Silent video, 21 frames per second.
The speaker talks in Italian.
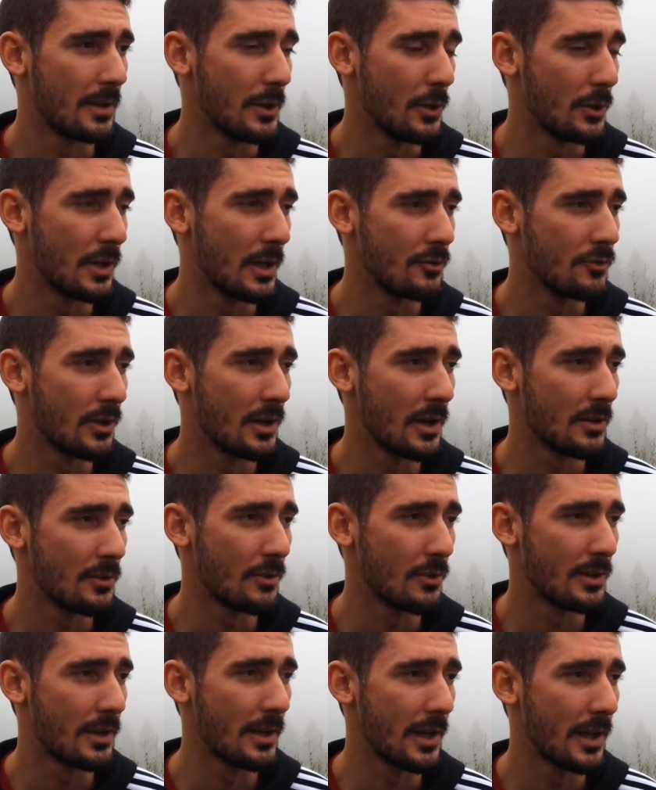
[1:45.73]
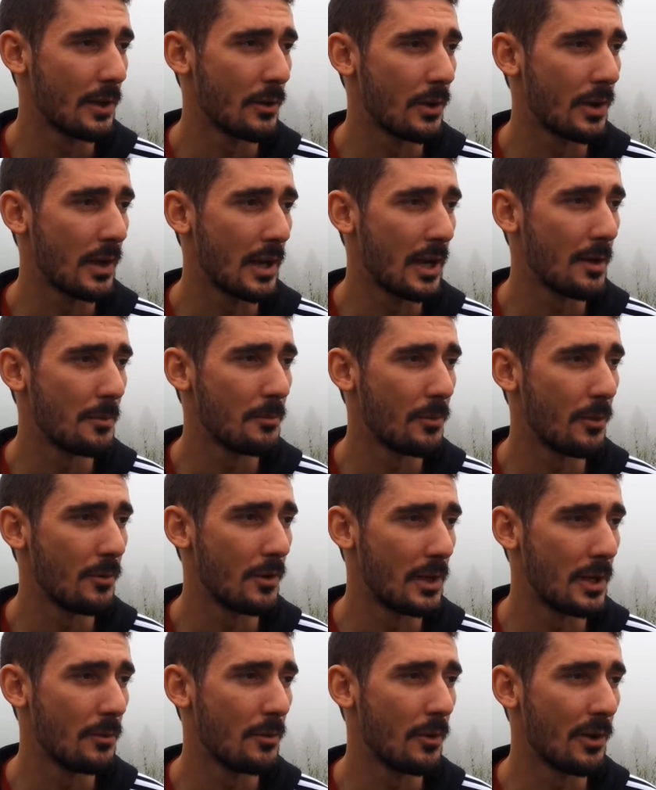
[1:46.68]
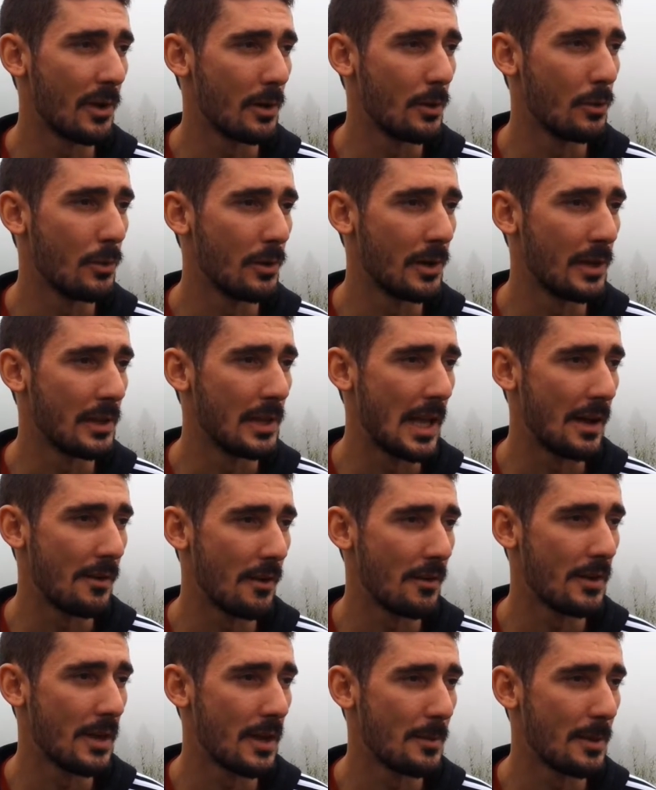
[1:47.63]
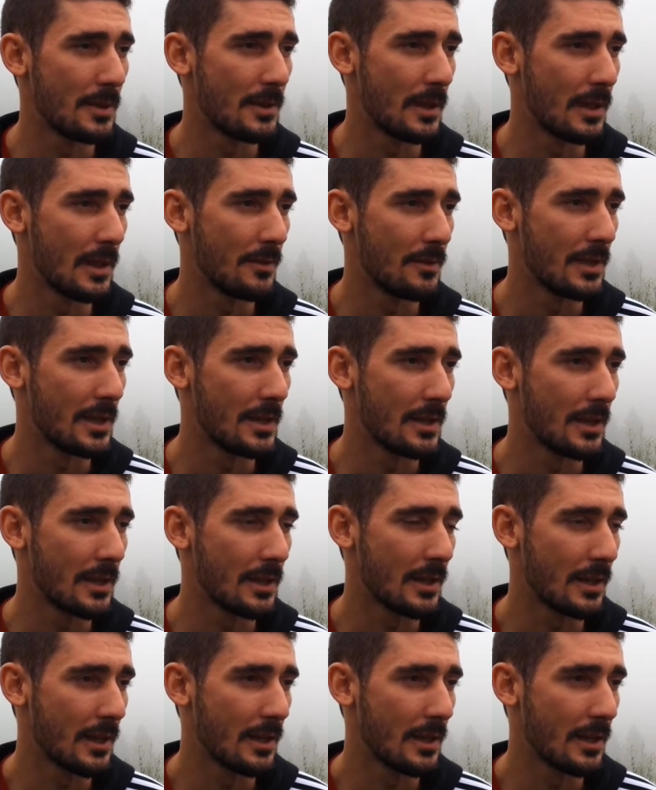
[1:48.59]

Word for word: io da giocatore che ero in campo vedevo che lui dava veramente la vita,